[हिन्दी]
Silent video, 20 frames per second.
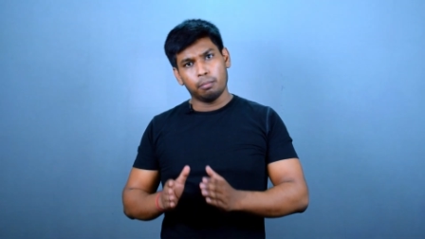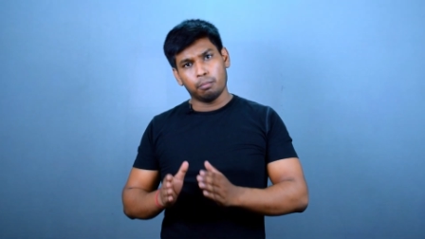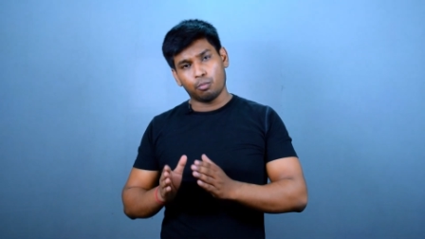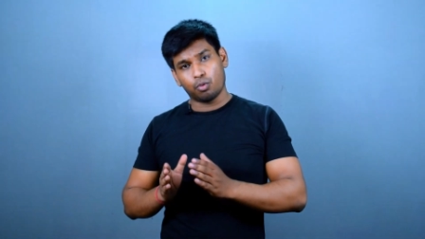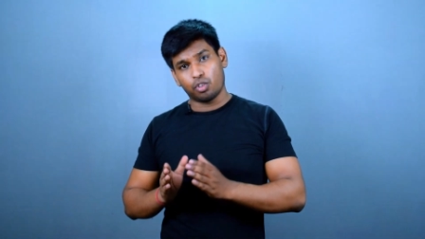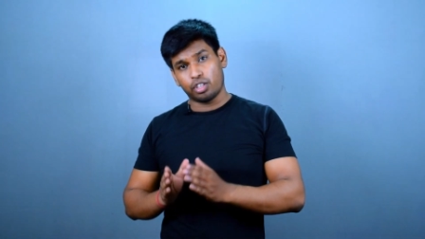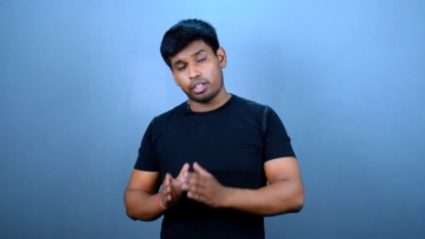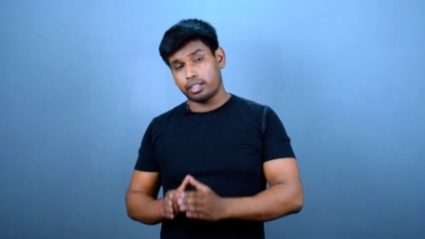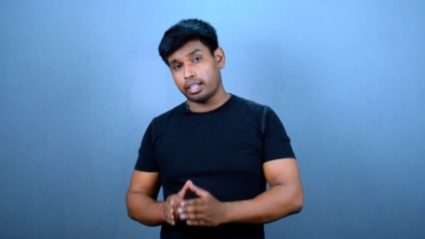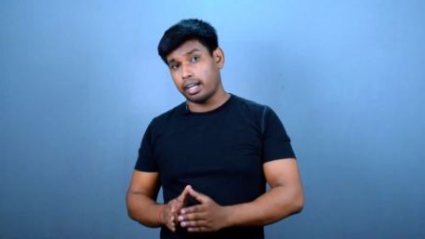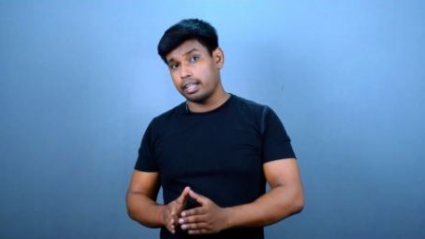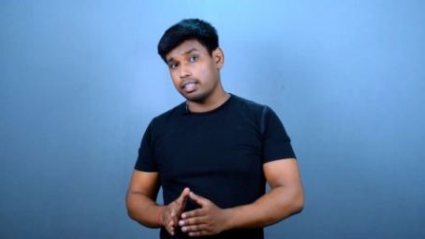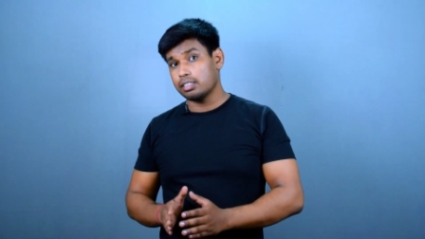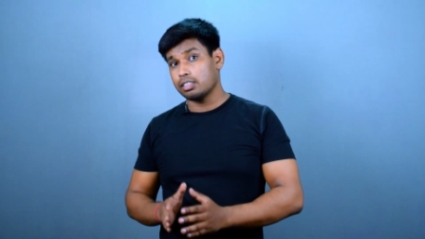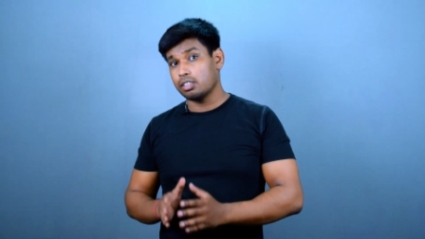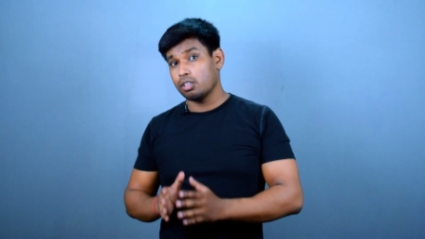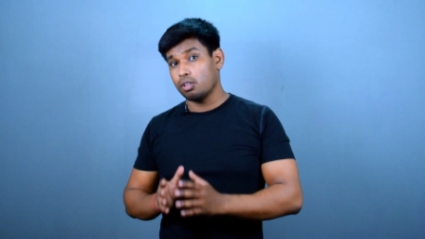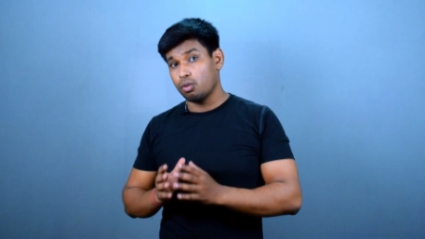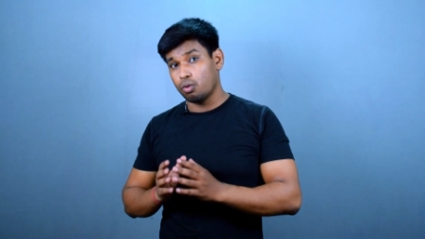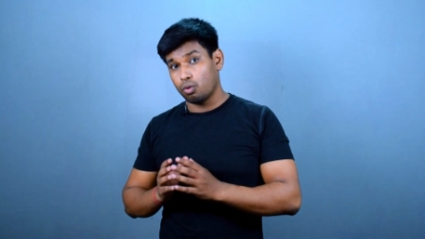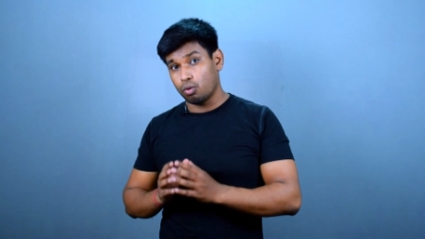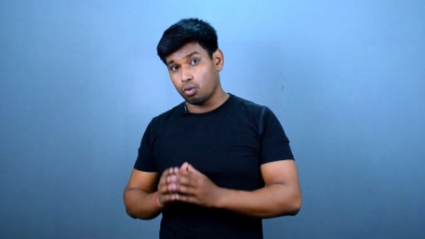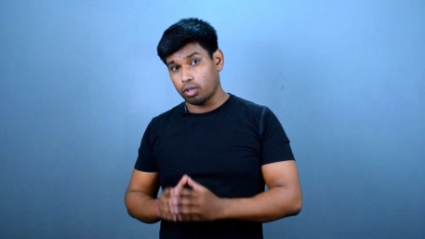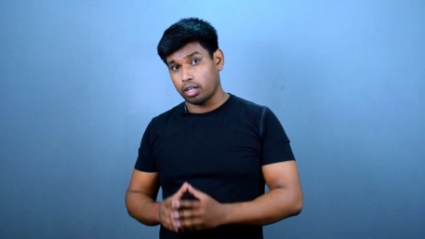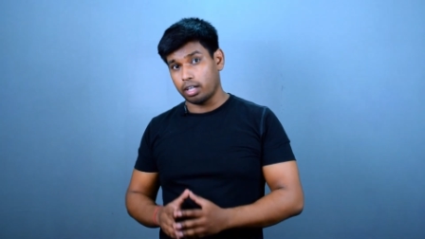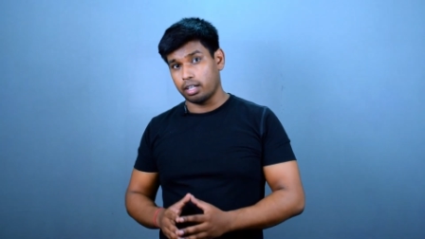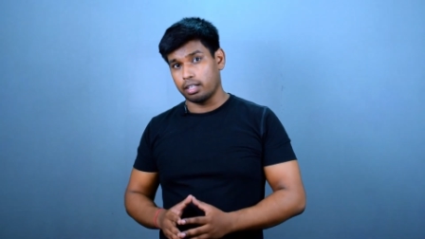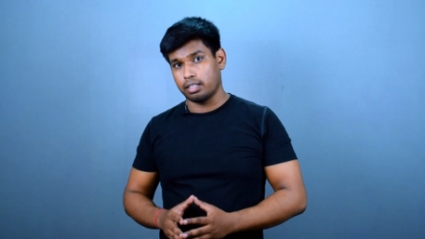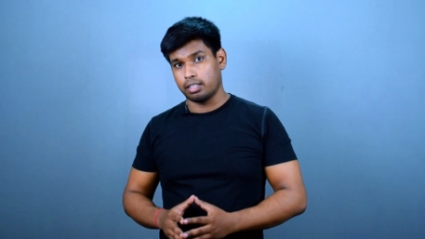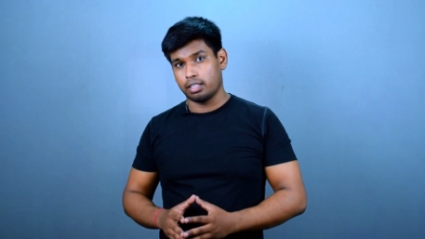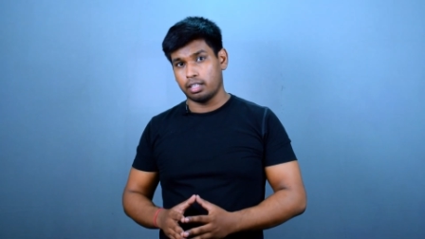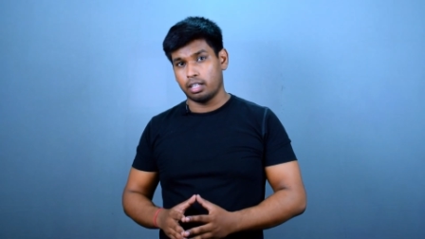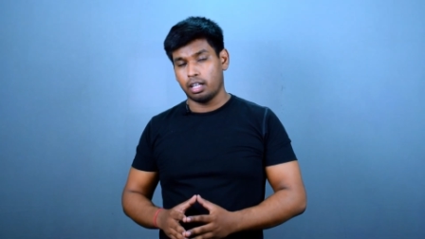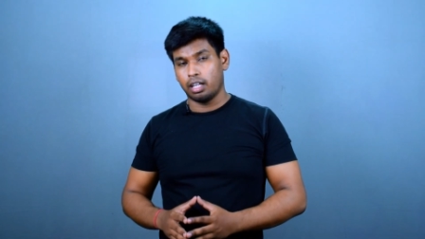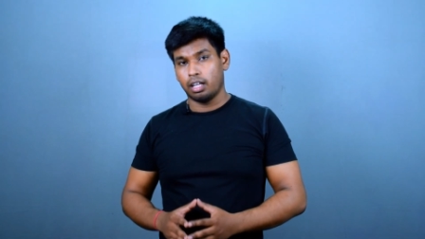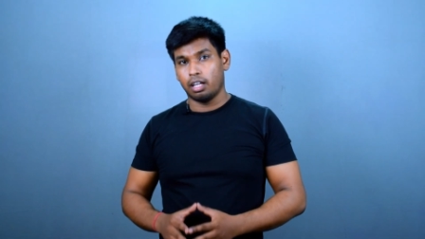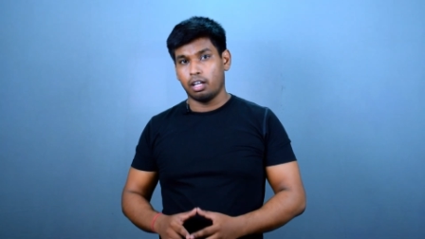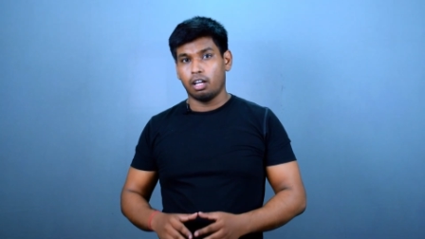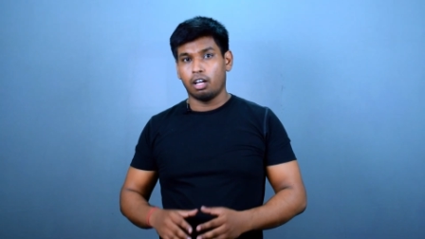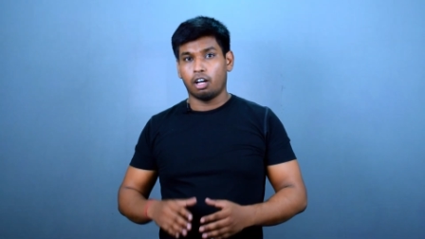मोनेटाइज होगा
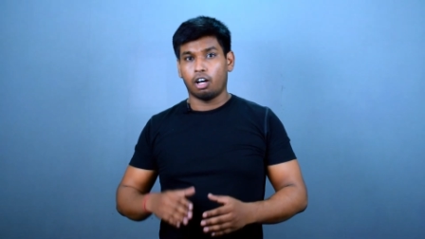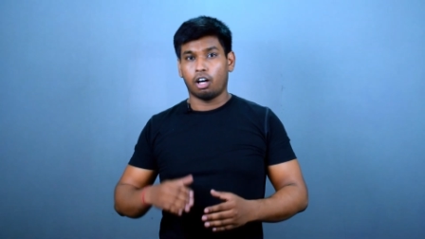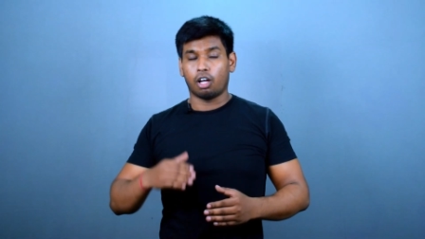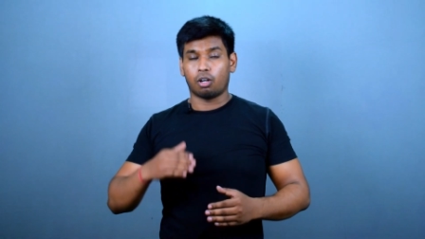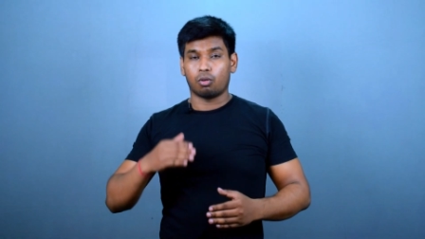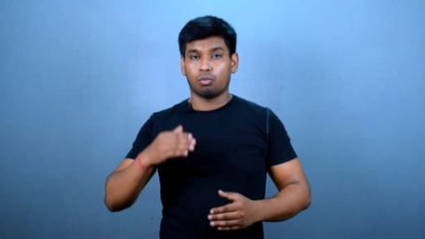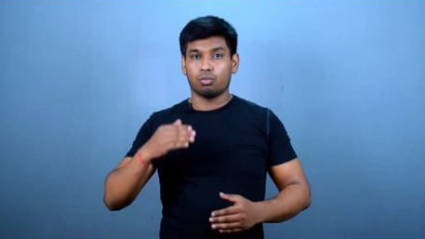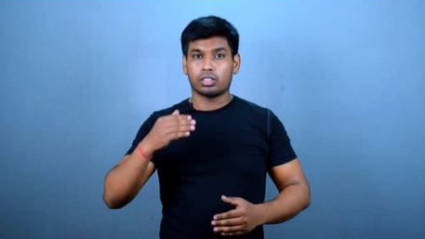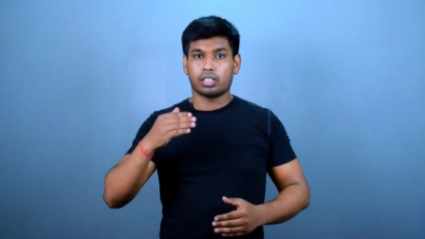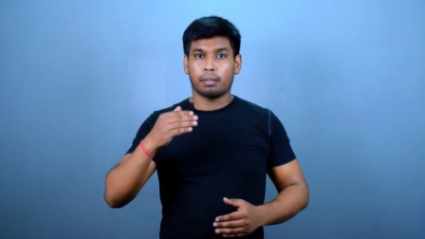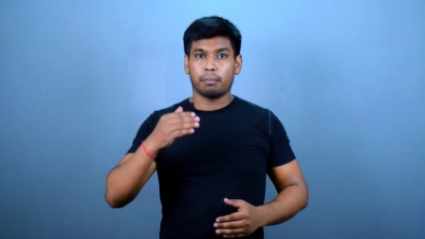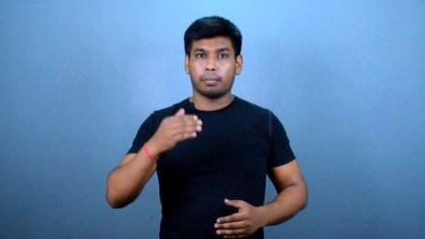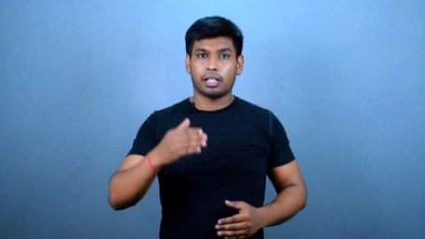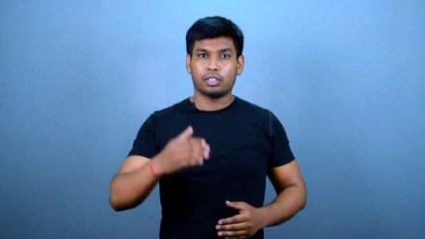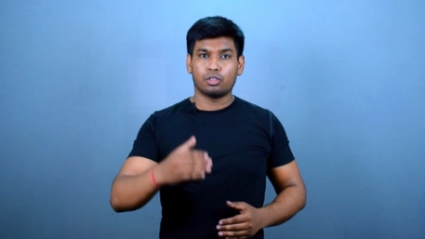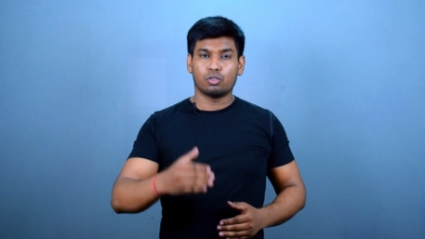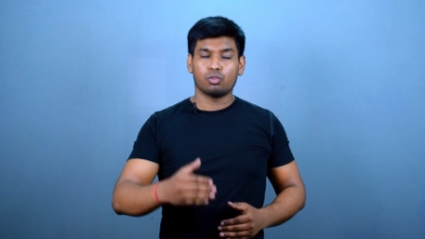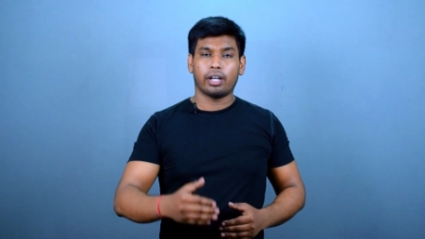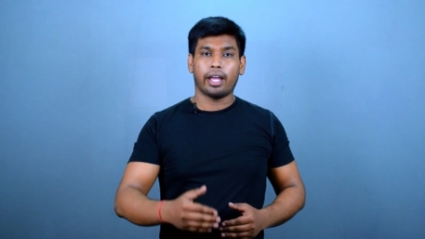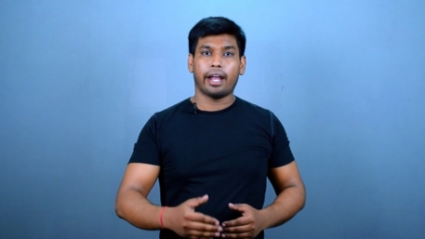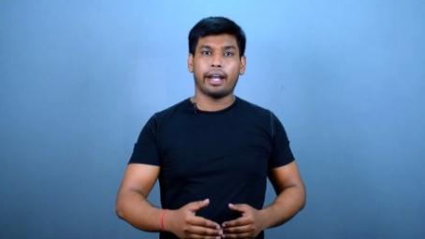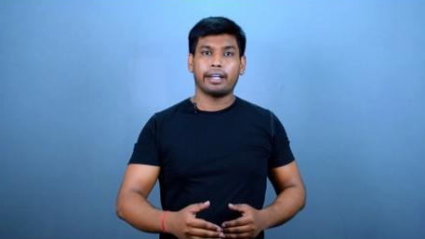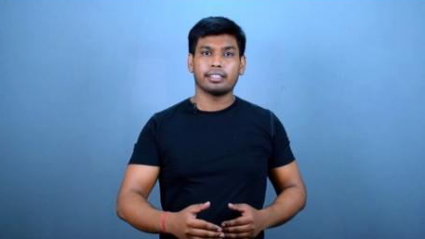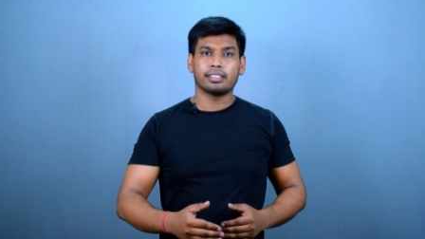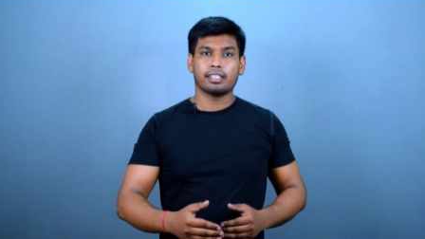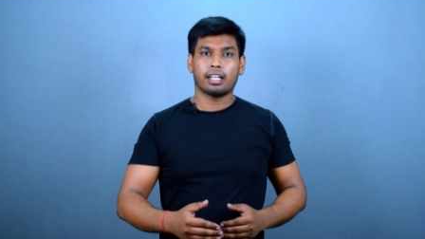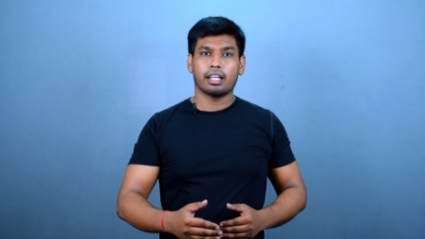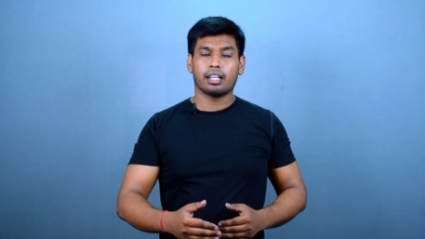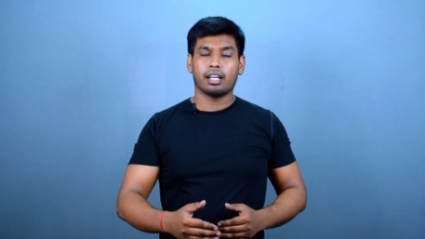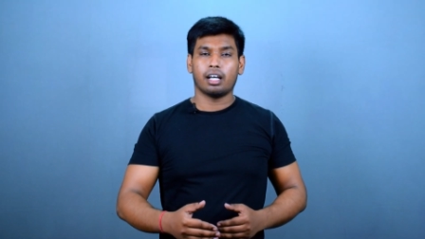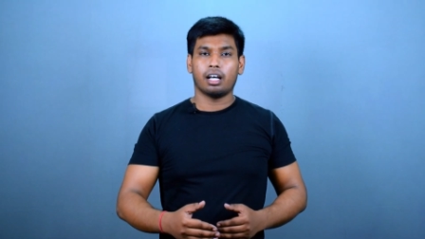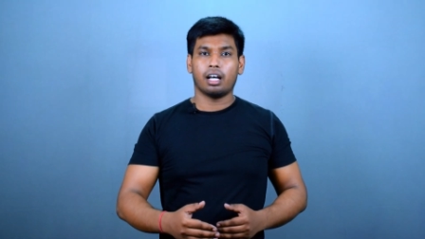और उसके बाद जो एड्स आएगा